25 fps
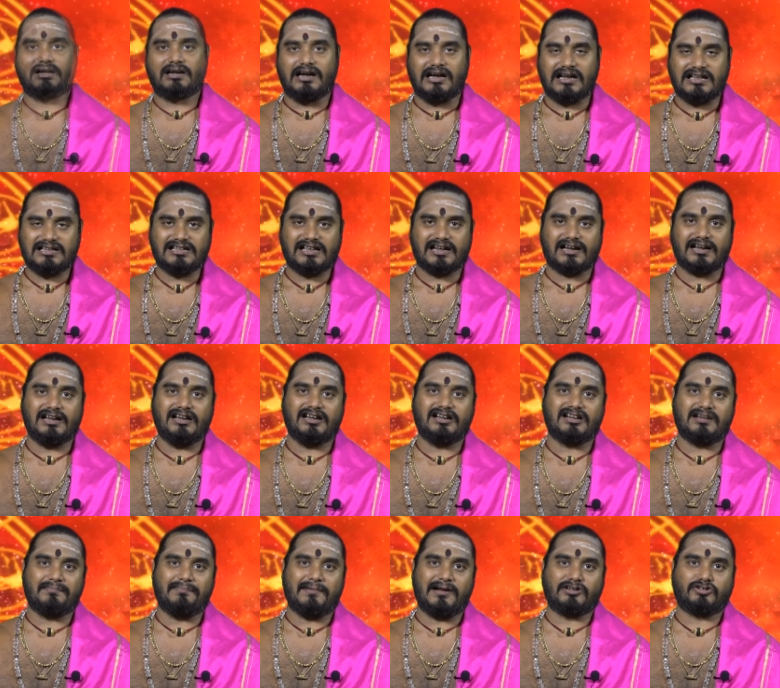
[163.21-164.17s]
கலைஞர்கள்
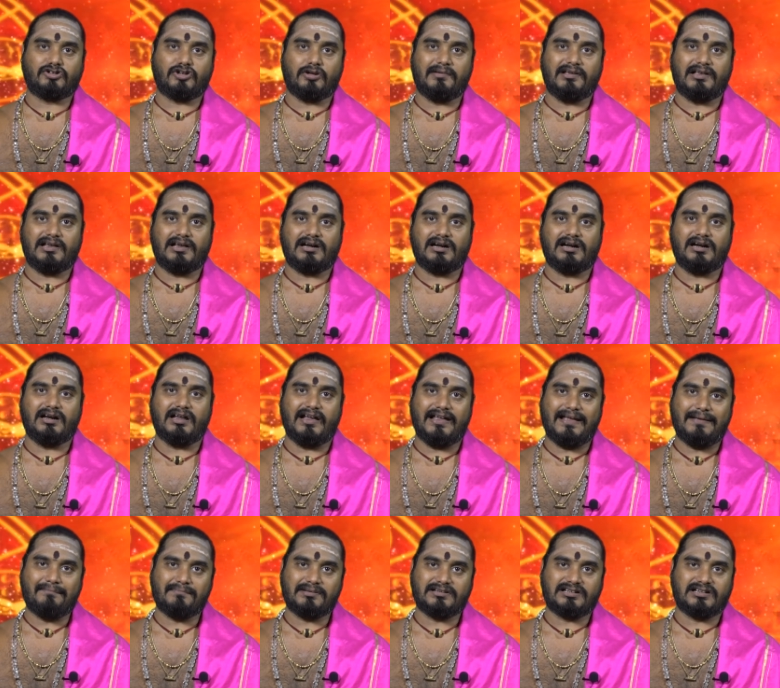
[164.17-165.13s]
என்று பார்த்தோமேயானால்
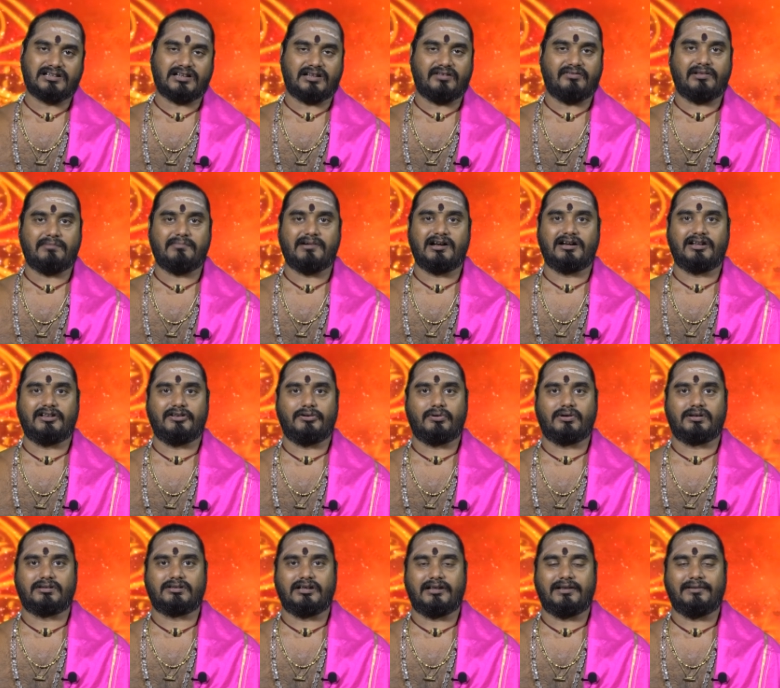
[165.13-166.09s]
ஐம்பது சதவீதமான
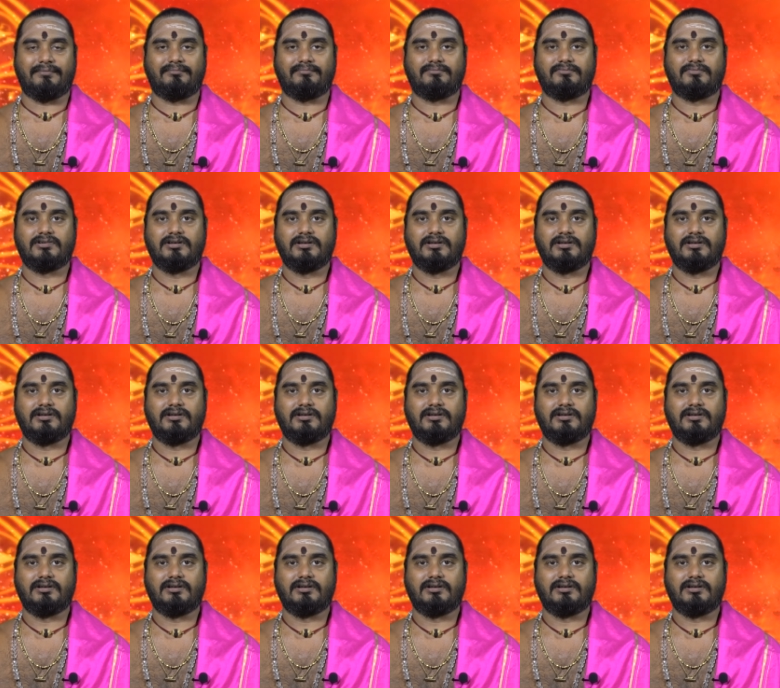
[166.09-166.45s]
யோகத்தையும்